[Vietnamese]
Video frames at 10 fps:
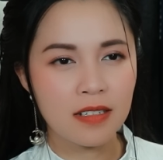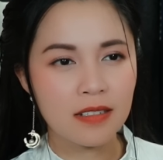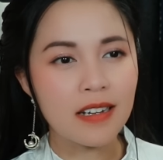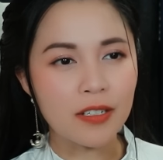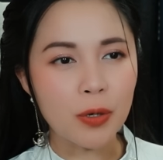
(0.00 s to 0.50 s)

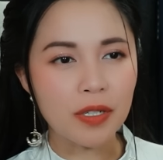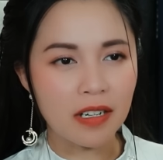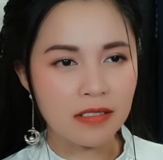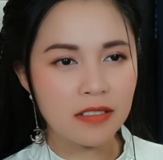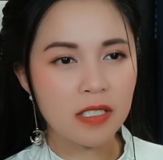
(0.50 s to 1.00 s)
Để tôi
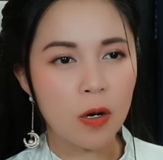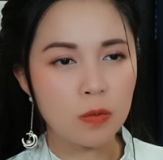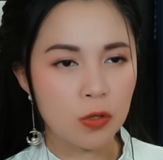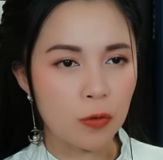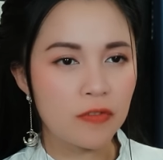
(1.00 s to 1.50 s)
thử cho
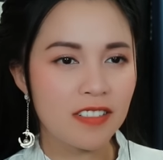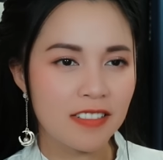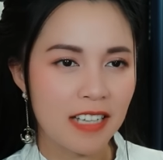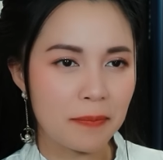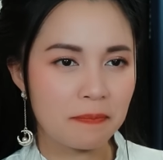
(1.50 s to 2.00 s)
ông chủ vương
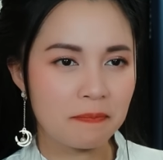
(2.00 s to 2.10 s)
xem.